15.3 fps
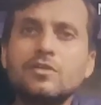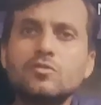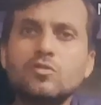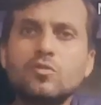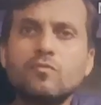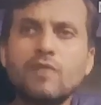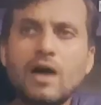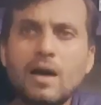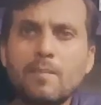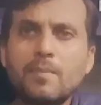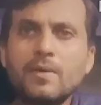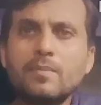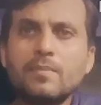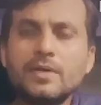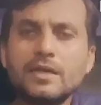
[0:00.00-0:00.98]
तो वहाँ
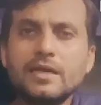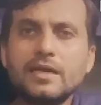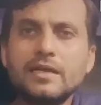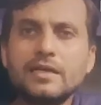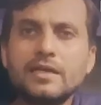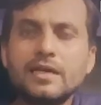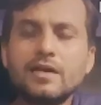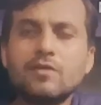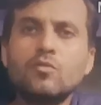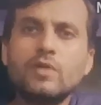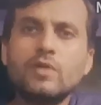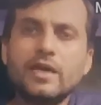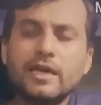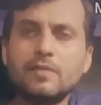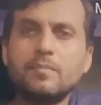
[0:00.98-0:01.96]
पर भी इंडिया
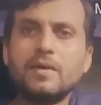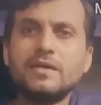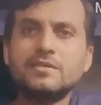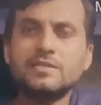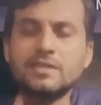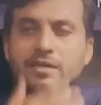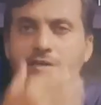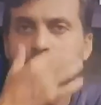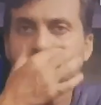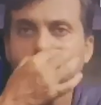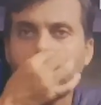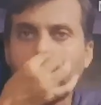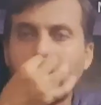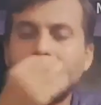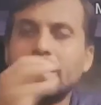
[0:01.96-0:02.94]
को एक बार शिकस्त
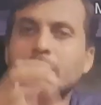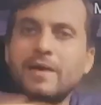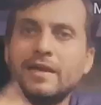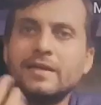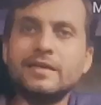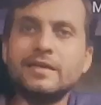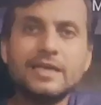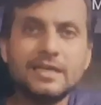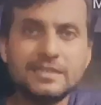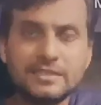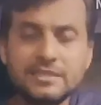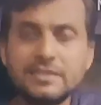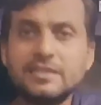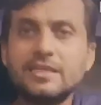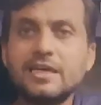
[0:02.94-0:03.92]
हुई एक बार इंडिया
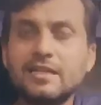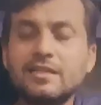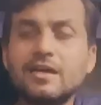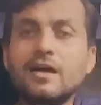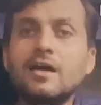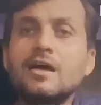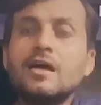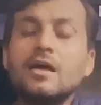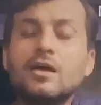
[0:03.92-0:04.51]
जीत गया था